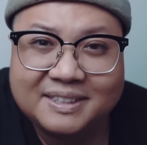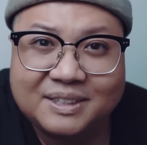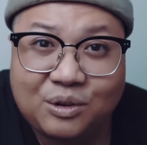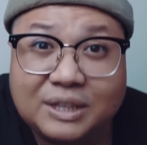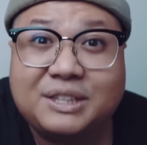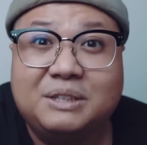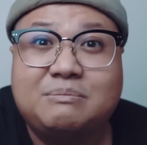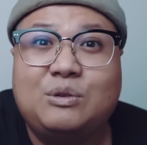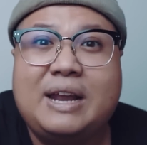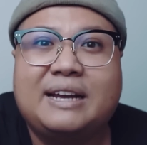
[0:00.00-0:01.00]
có cái
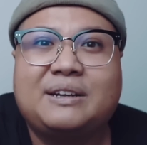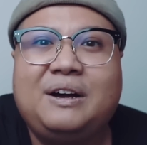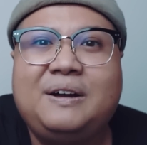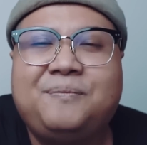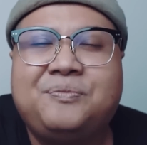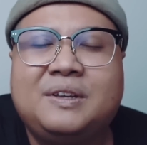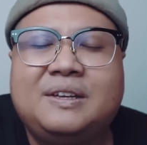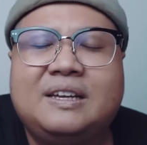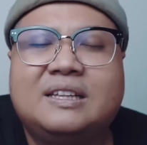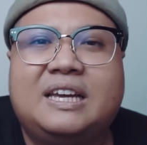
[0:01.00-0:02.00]
tượng màu đen đó
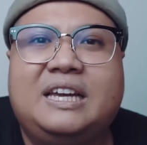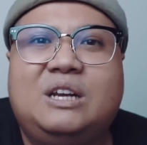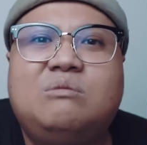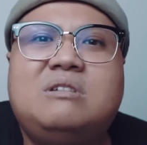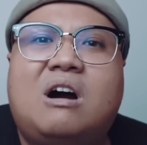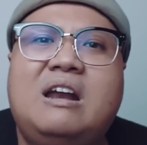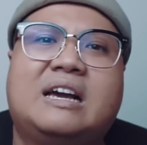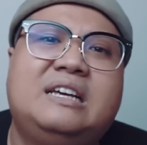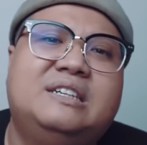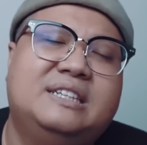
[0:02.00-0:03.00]
thì lúc đó là
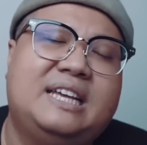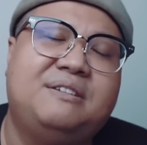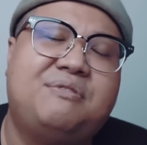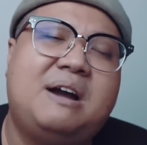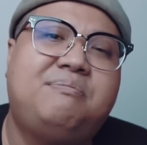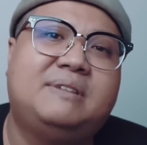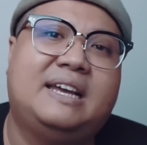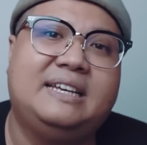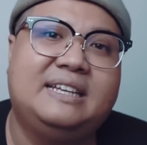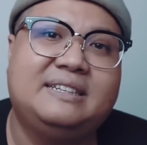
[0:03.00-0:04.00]
cái người thầy pháp
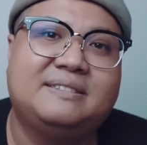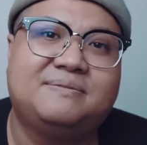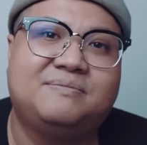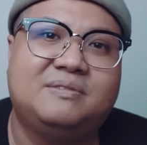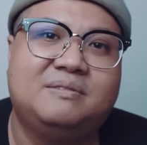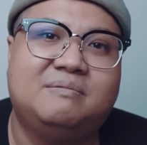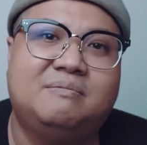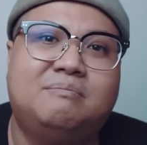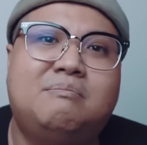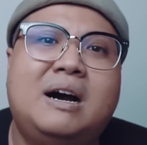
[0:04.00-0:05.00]
này đó
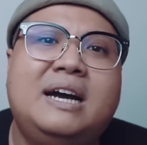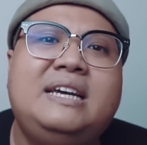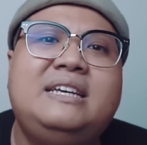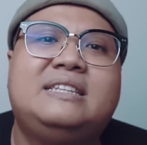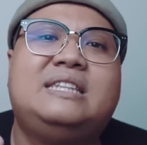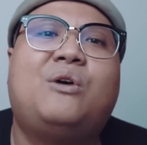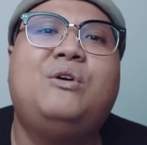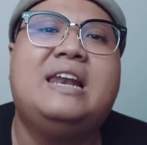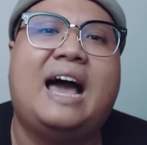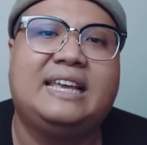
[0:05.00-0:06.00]
mới
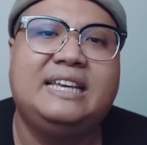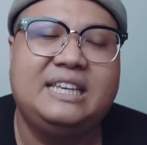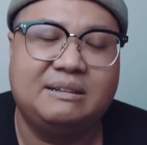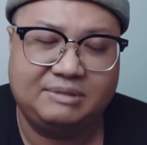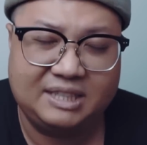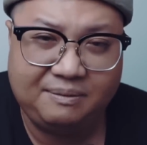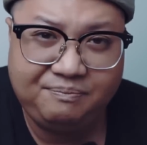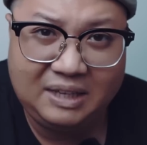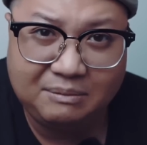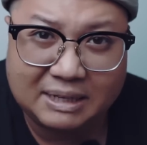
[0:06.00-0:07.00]
nói lại với chòm
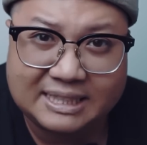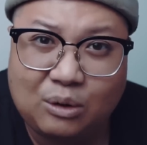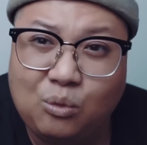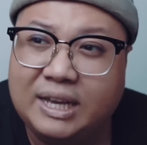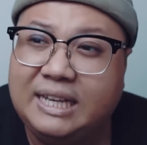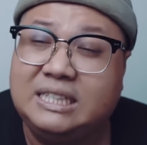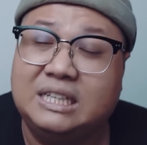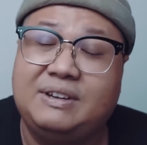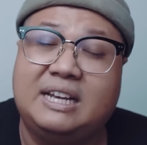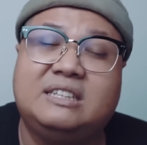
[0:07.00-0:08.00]
sớm nhưng mà sau khi
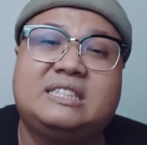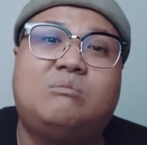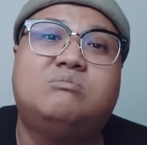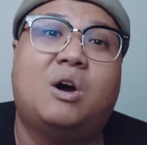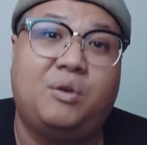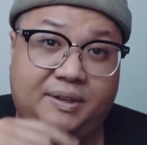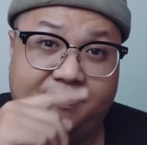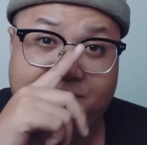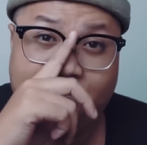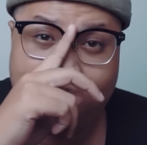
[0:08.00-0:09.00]
sự việc đó xong rồi
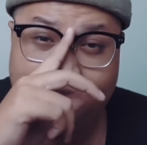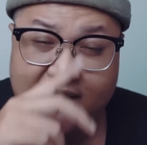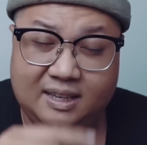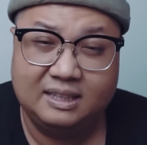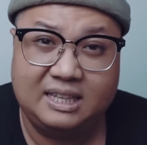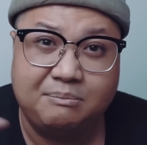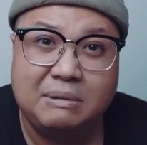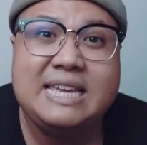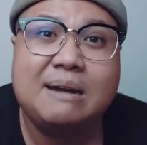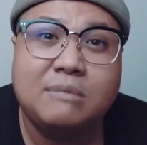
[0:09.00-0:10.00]
thì
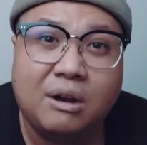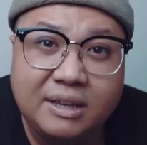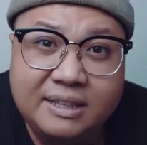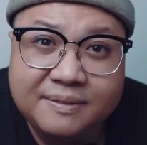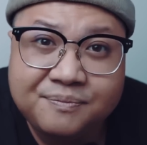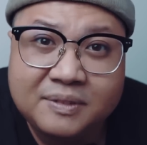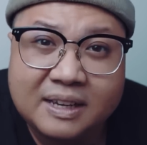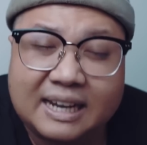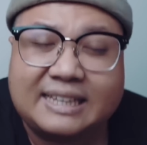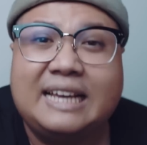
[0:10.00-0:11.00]
mới dám nói
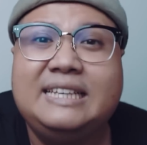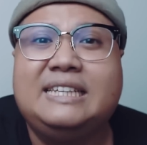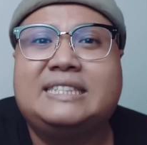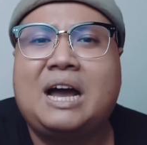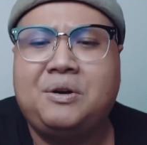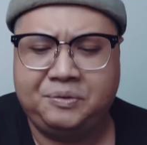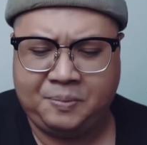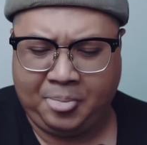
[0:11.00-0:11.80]
là tại vì sao